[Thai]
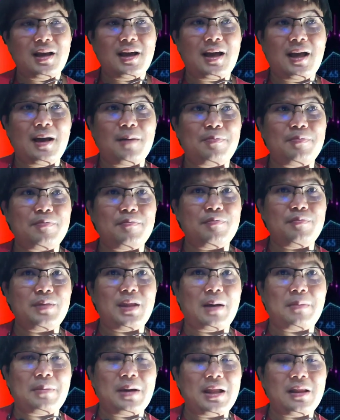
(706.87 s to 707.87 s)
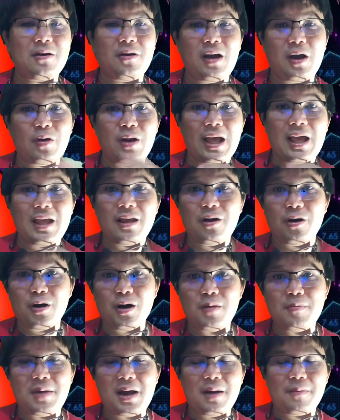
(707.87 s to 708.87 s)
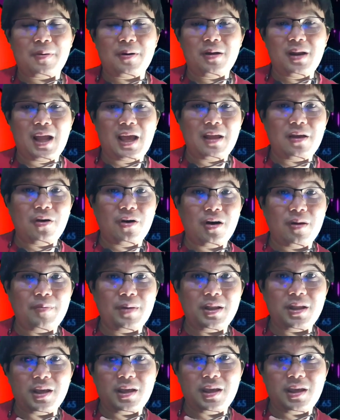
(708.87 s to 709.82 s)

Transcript: นะครับทำไมต้องเอาไลท์คอยมาเพราะไลท์คอยมัน